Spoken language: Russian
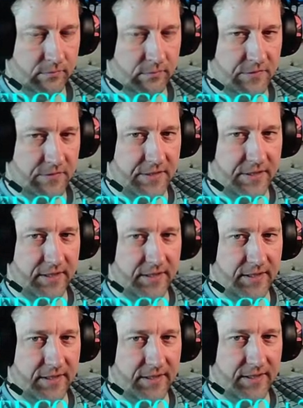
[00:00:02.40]

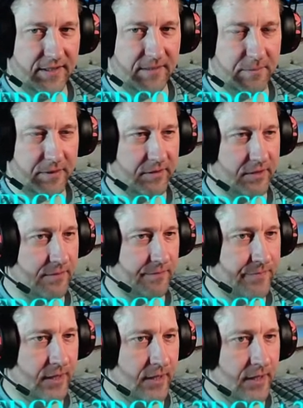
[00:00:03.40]
Всем привет!
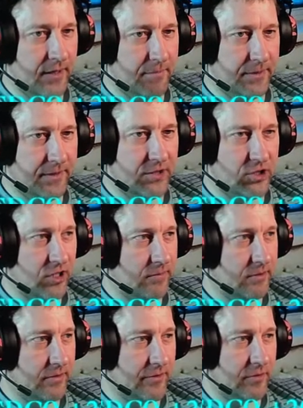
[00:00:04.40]
Перед началом
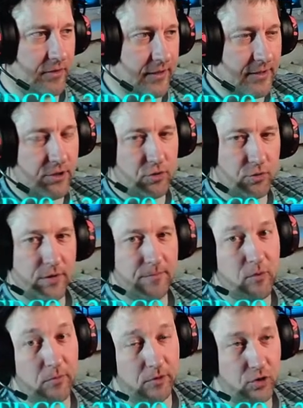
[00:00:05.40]
этого ролика хочу напомнить,